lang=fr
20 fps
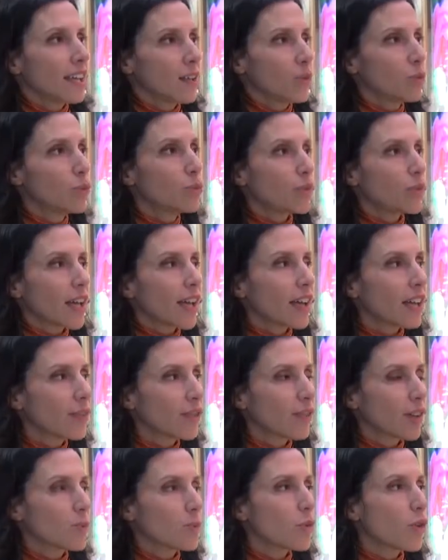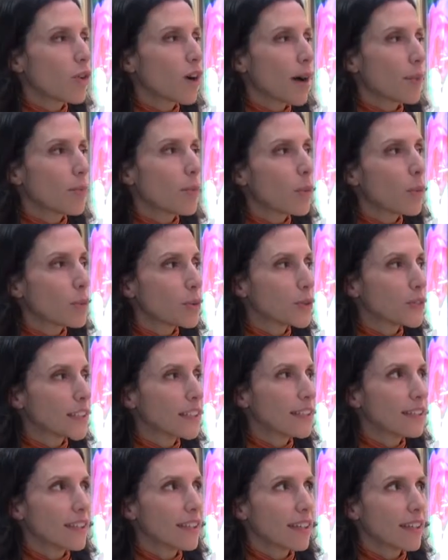où on arrive vraiment à
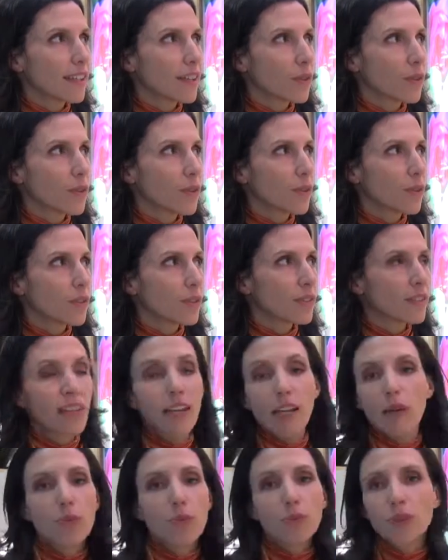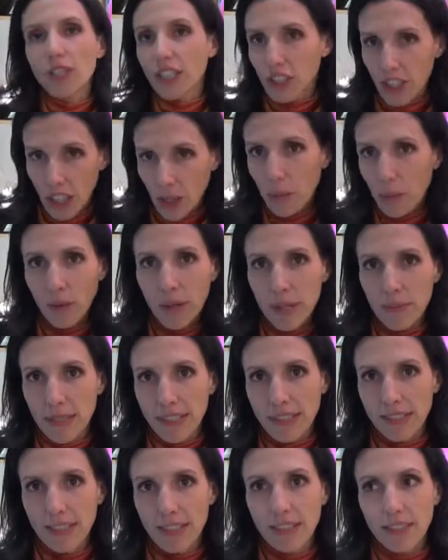proposer des, euh, réponses à chaque
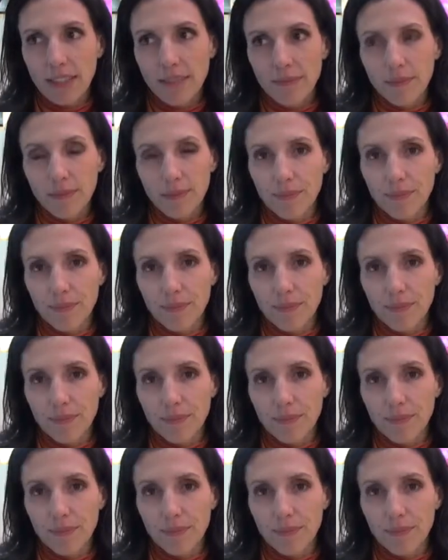problématique.